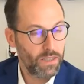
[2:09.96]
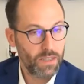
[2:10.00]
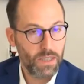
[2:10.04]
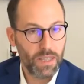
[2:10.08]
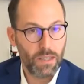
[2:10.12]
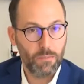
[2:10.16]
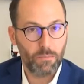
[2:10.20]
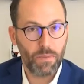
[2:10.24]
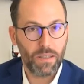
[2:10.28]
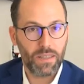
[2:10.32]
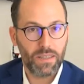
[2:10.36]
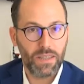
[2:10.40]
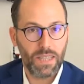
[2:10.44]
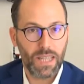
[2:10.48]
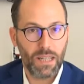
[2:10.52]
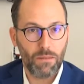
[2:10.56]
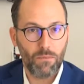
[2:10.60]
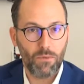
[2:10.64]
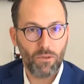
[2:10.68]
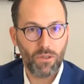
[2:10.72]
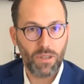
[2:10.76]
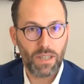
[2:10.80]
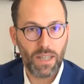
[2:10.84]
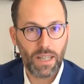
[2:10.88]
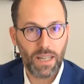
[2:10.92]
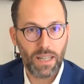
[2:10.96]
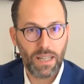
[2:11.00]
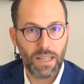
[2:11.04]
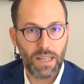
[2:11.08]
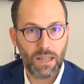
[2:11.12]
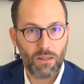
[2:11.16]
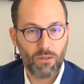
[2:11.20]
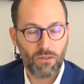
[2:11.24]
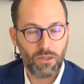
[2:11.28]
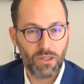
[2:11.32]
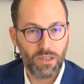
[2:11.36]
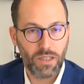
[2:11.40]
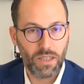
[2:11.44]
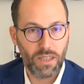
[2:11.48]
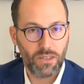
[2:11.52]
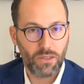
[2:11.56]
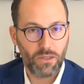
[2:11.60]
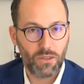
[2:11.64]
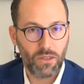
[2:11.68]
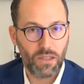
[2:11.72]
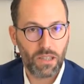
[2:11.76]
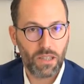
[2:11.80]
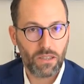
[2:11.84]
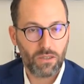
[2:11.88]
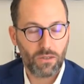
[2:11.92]
Sì, partiamo dalla
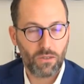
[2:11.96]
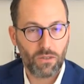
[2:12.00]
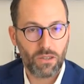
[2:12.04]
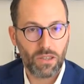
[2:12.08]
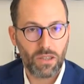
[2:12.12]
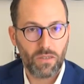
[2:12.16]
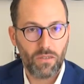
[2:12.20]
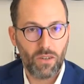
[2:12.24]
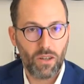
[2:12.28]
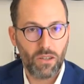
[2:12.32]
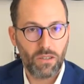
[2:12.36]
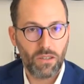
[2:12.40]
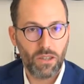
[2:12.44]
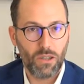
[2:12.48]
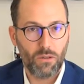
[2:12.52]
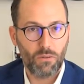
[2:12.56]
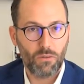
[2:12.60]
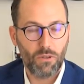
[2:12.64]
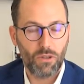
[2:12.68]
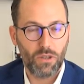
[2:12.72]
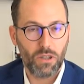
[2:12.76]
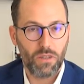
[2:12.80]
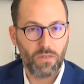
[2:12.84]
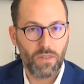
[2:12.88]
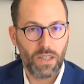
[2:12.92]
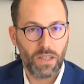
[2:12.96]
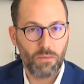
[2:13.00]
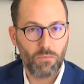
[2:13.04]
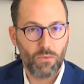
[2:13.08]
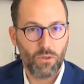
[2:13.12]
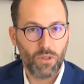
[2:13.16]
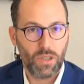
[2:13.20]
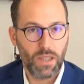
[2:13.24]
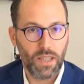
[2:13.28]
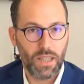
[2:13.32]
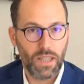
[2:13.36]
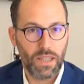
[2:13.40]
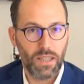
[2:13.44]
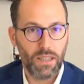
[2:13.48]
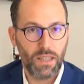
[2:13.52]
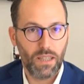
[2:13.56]
considerazione della scorsa volta in cui dicevamo che